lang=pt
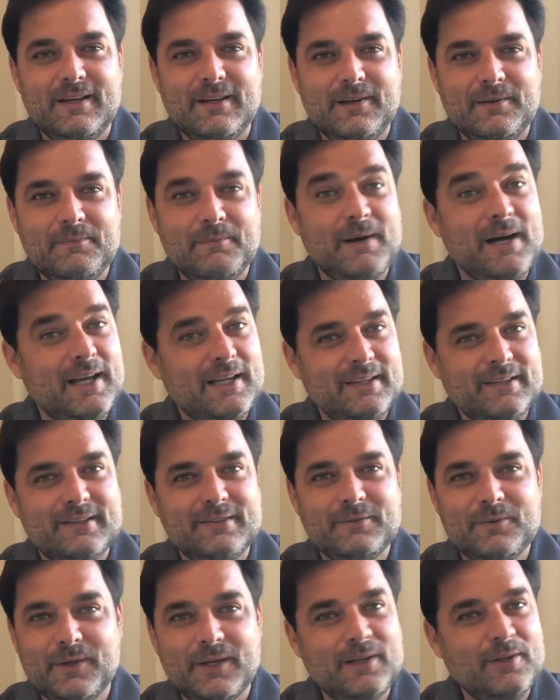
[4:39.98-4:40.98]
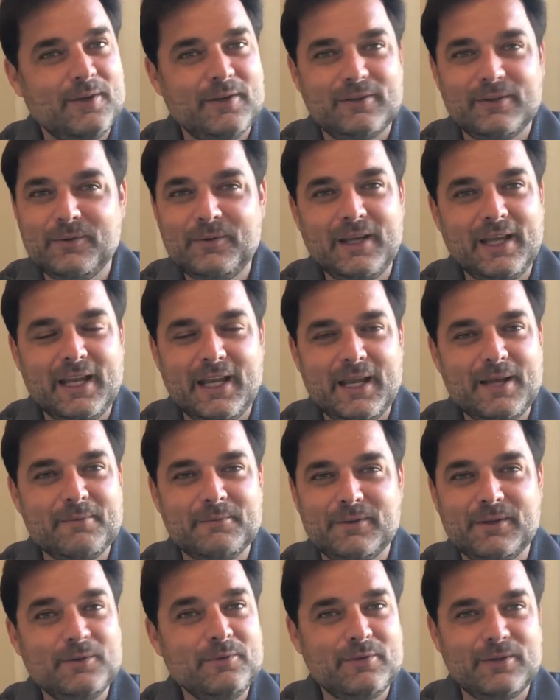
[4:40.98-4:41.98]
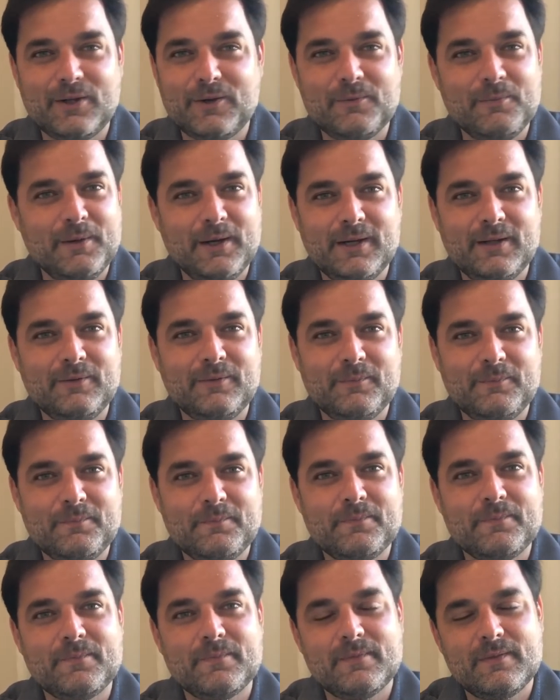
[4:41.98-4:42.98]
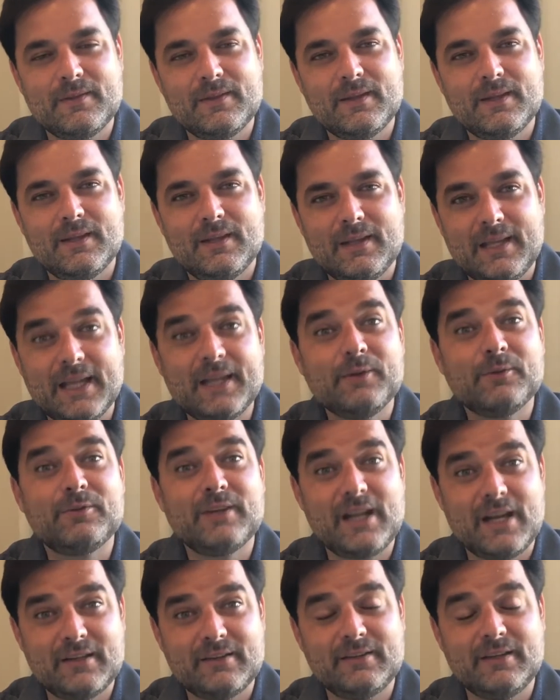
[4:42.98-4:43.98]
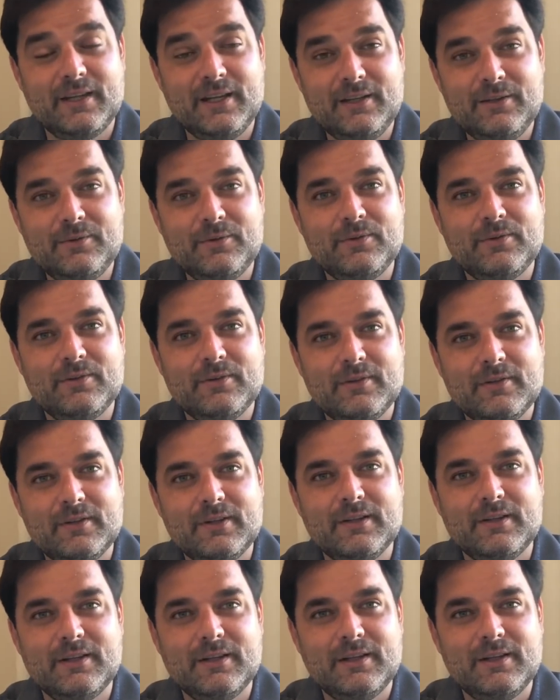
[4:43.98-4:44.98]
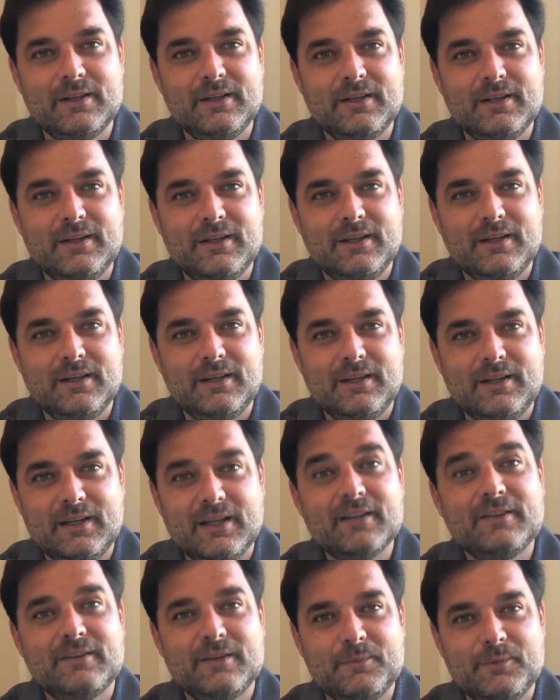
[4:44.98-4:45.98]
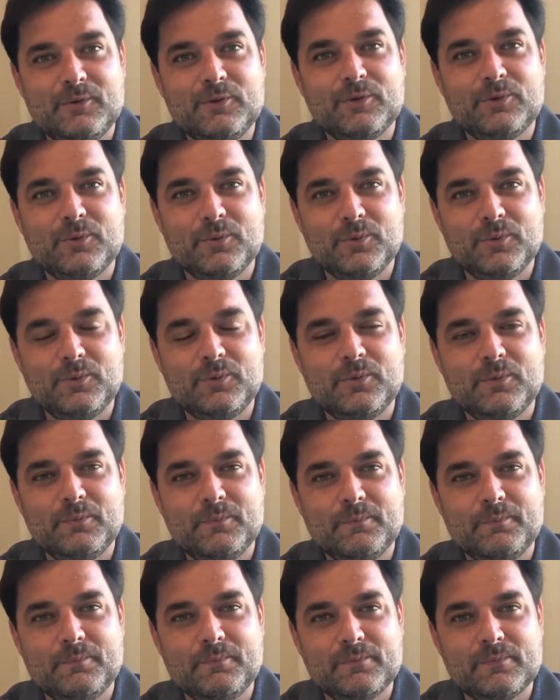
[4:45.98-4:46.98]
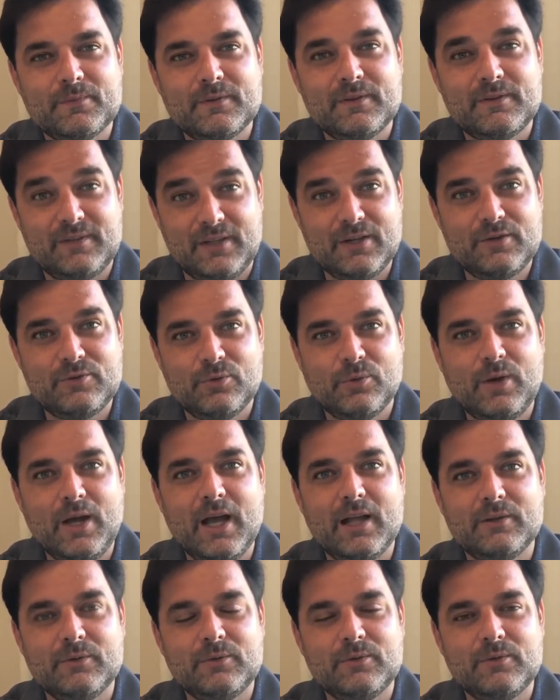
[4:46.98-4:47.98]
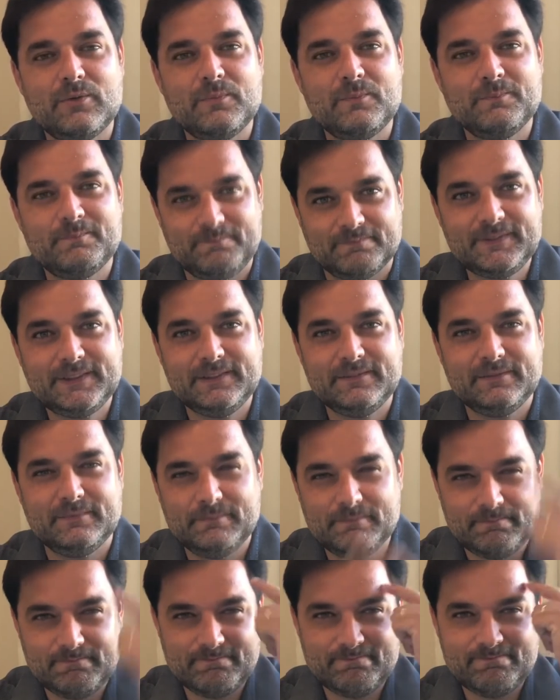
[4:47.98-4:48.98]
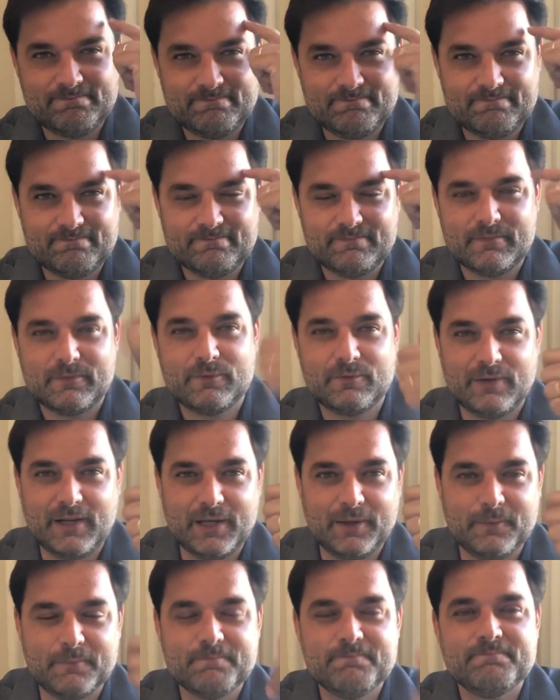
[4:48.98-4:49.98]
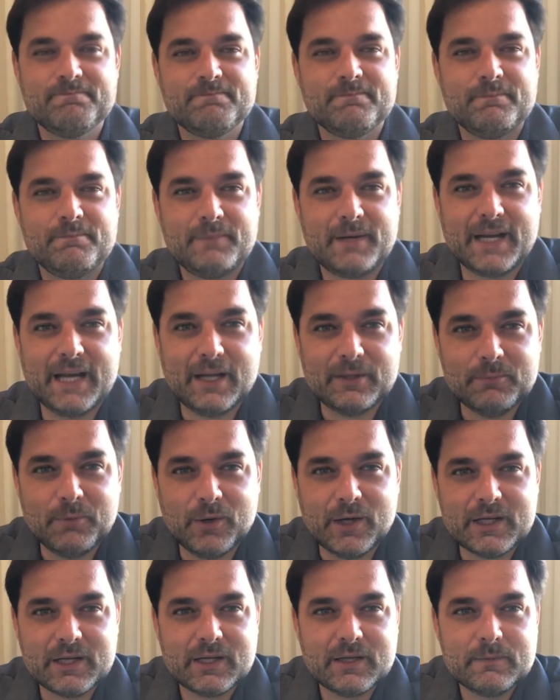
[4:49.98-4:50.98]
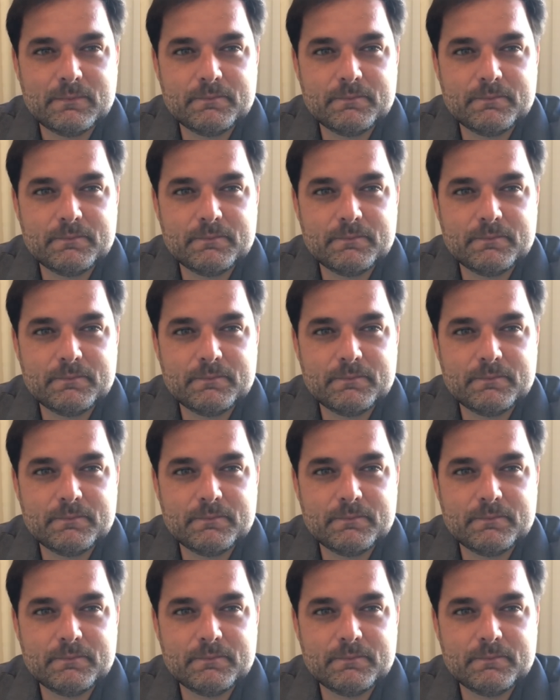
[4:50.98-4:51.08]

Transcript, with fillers: Mas o que nós não queremos, nenhum ser humano, é não ser aceitos e, acima de tudo, ser julgados. Valeu. Obrigado, Mônica.